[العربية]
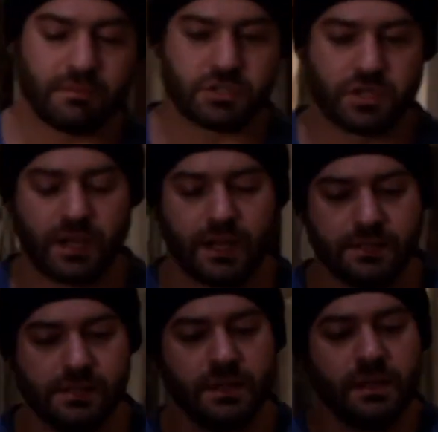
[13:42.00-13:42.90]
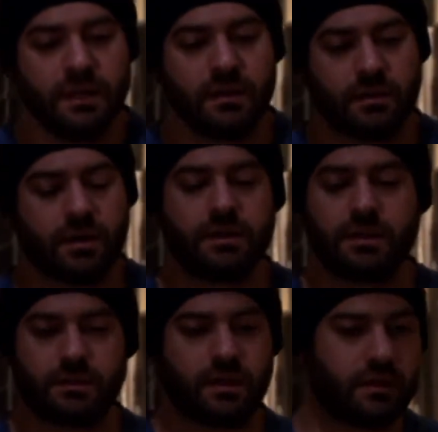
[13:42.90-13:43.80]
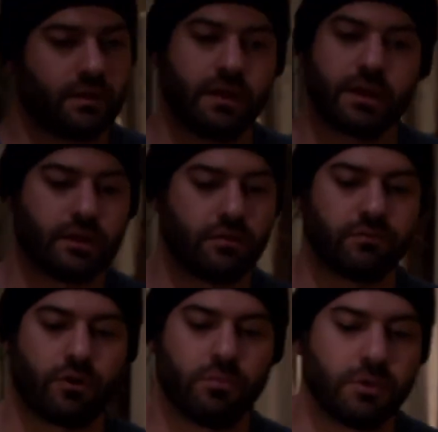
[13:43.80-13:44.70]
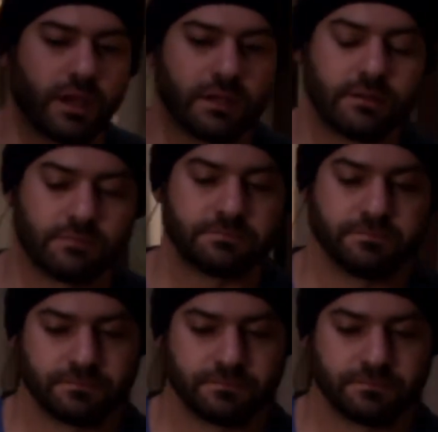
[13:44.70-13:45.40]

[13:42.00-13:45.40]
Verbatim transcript: اللي انا بشتغلها دي لغايه اخر يوم في عمري يعني